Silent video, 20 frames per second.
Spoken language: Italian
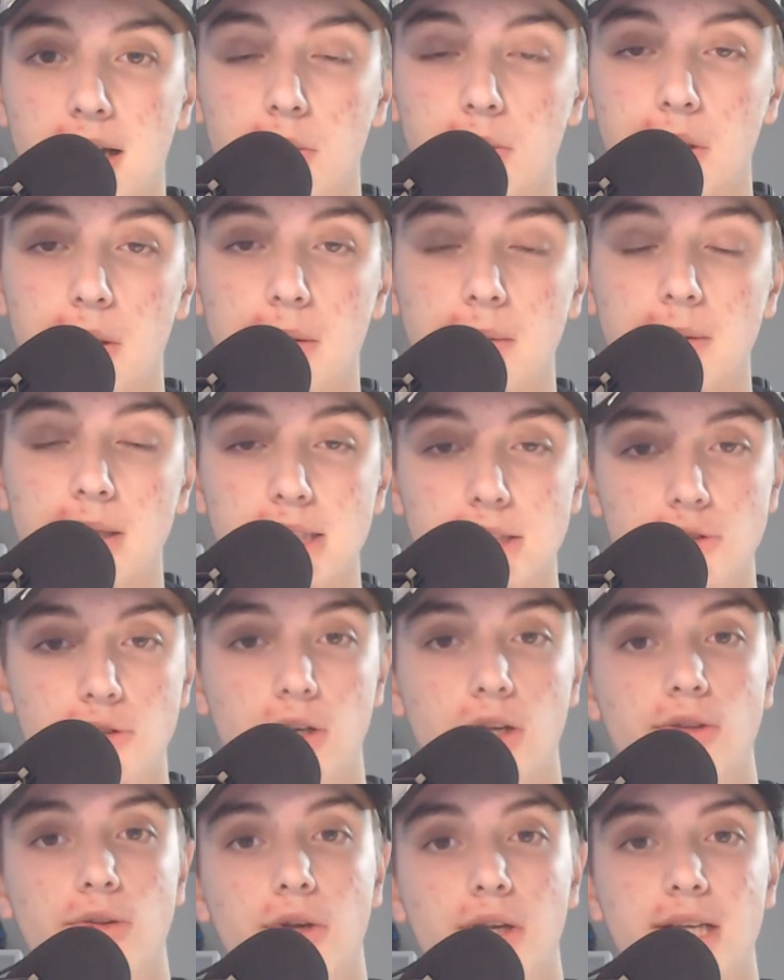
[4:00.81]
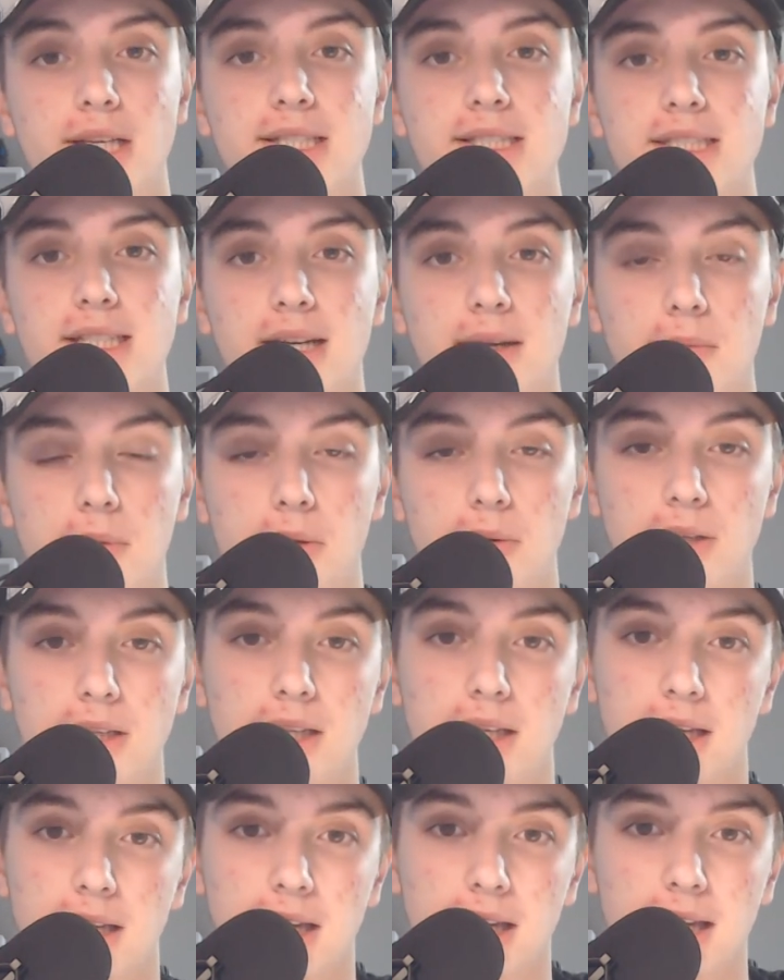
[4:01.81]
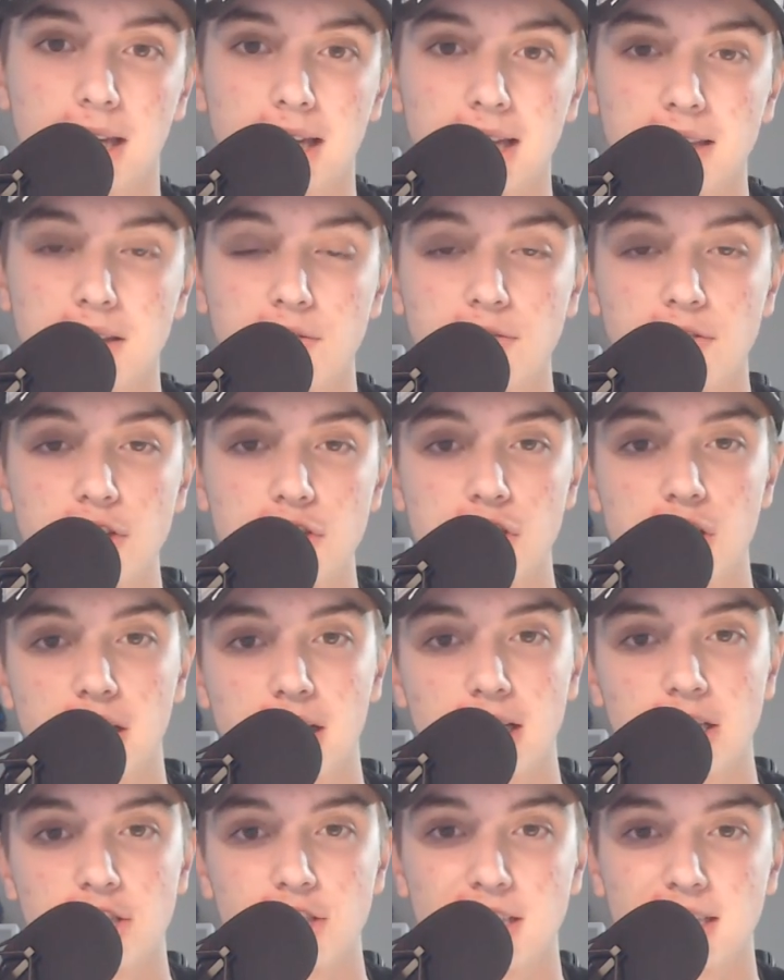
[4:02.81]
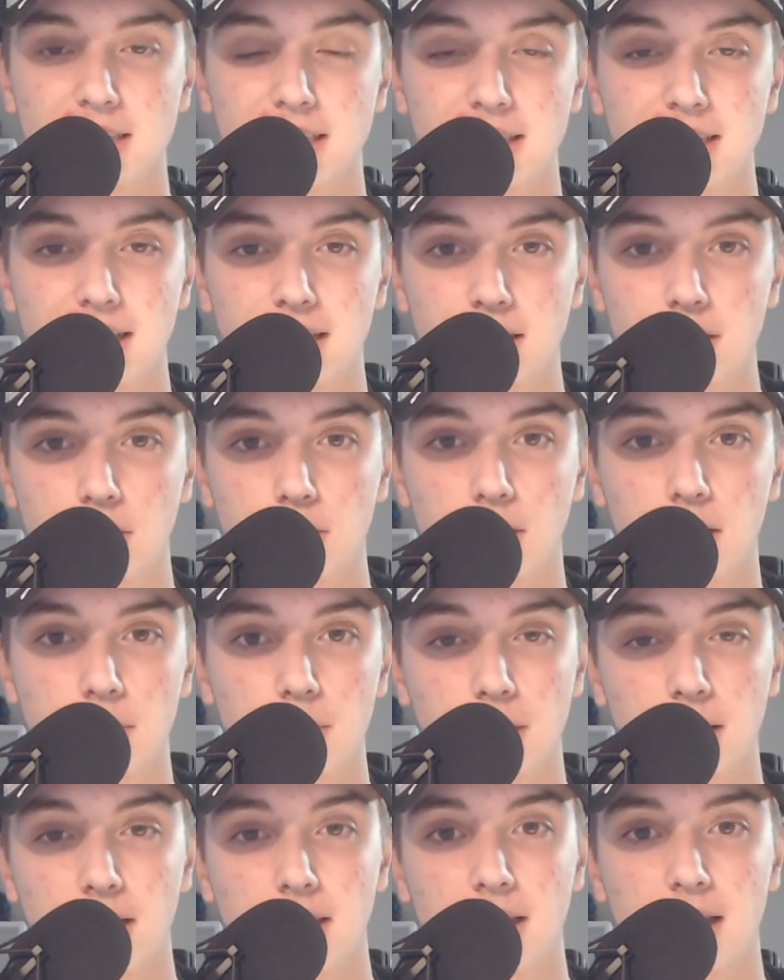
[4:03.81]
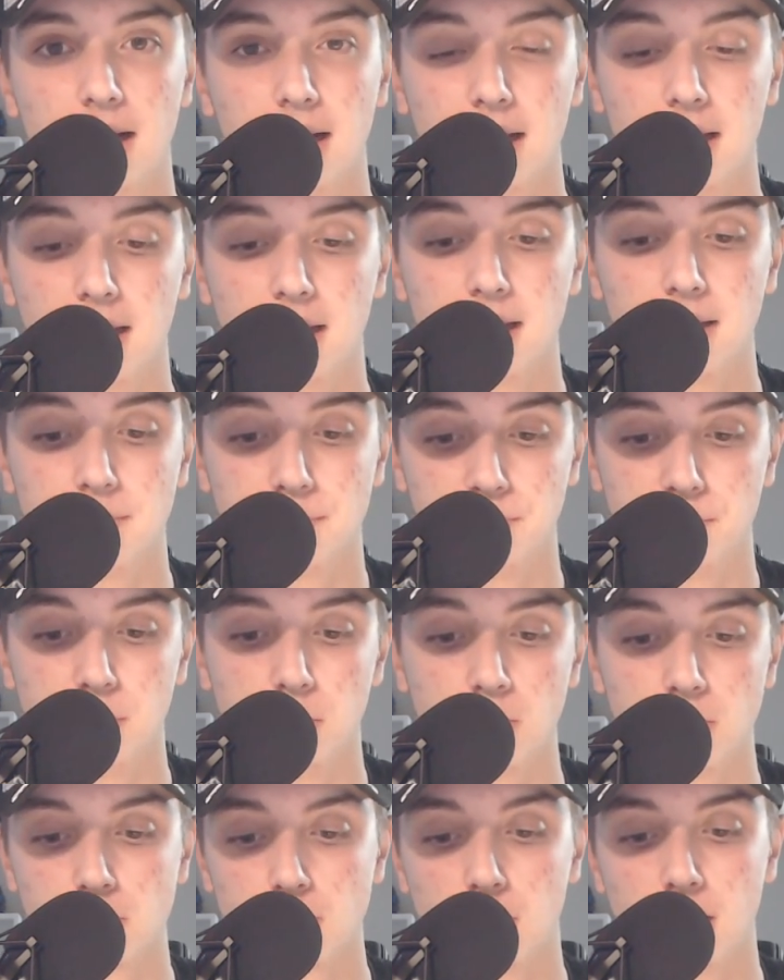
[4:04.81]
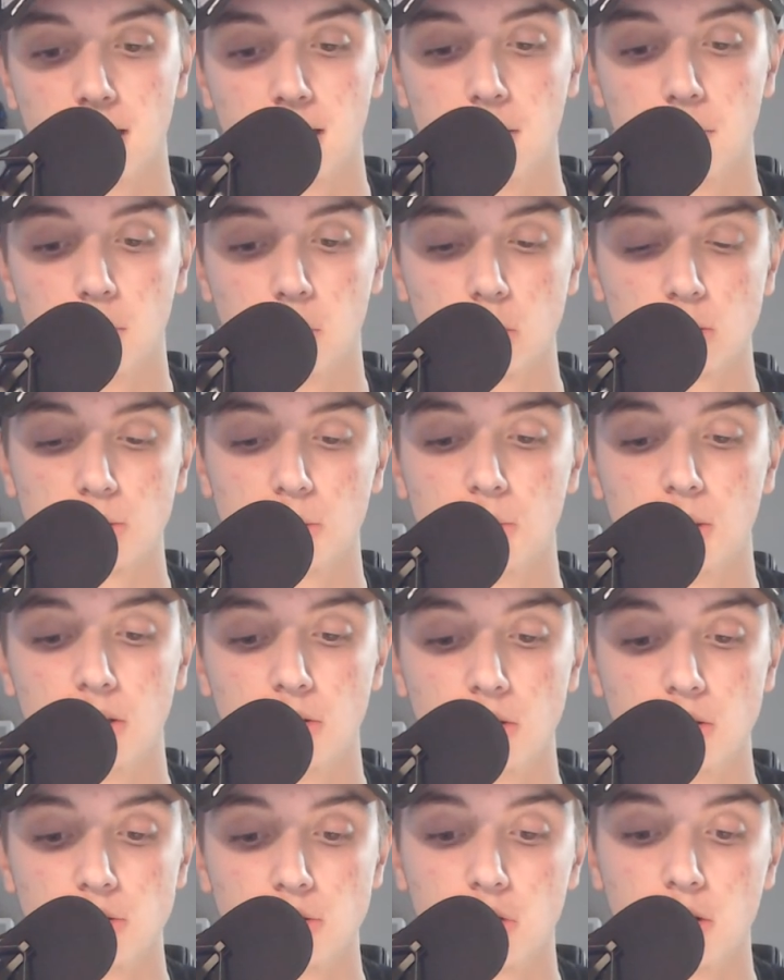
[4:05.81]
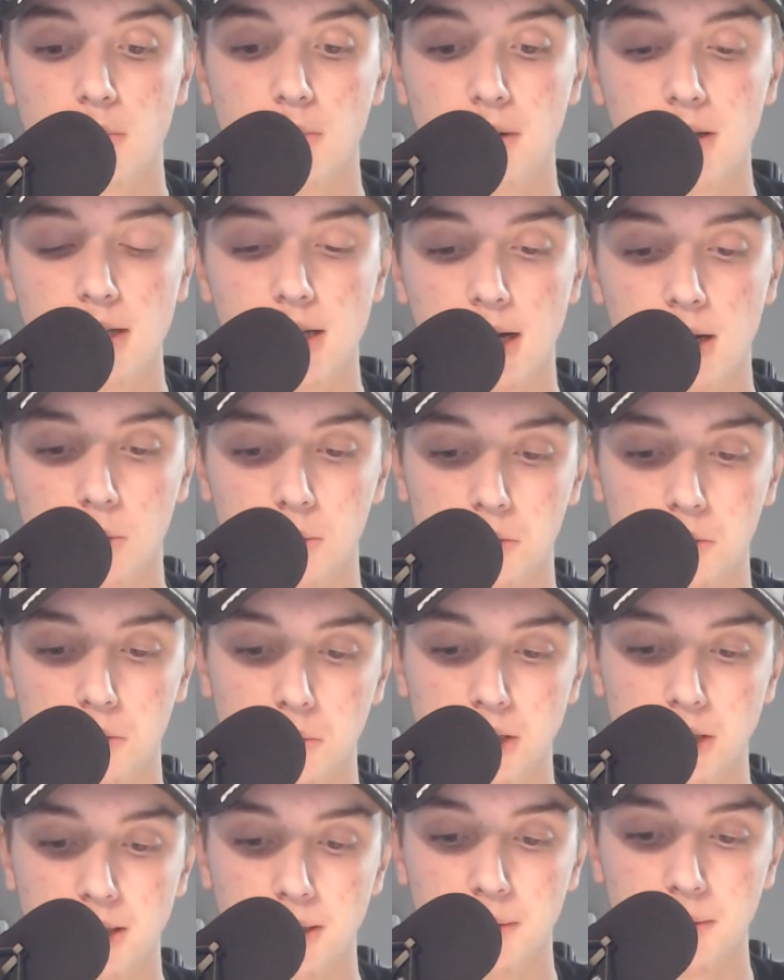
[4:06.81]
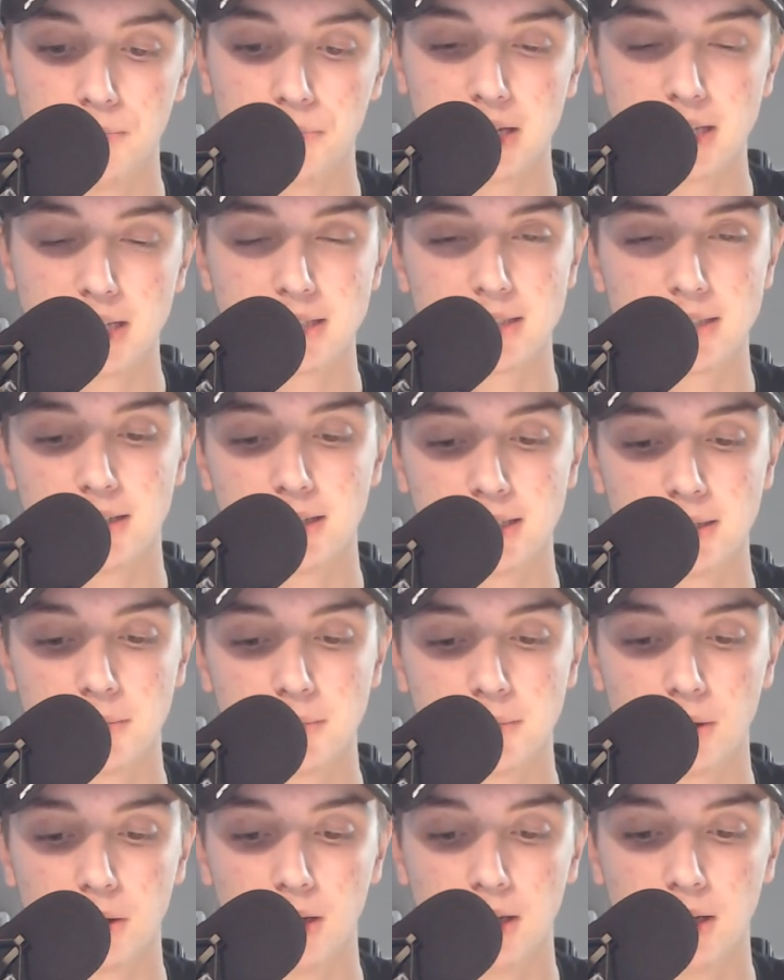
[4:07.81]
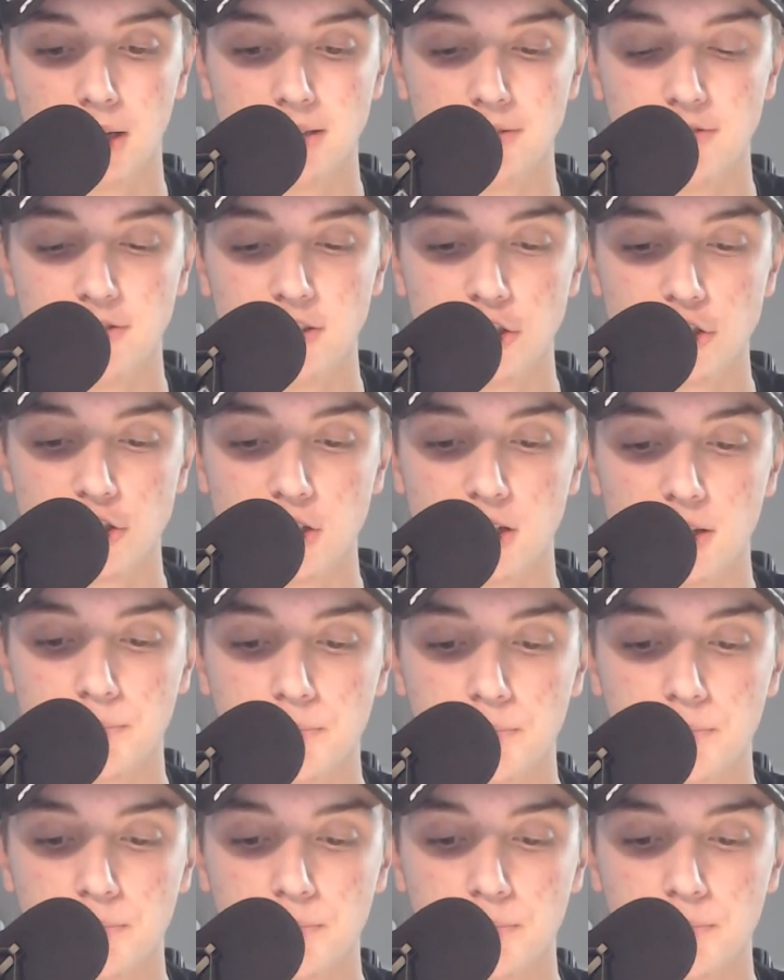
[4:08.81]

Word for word: ultimamente sta giocando anche in Serie B, quindi difficile che scenda di categoria per andare in una squadra che in questo momento è in zona play-out, quindi è, se- è sempre difficile.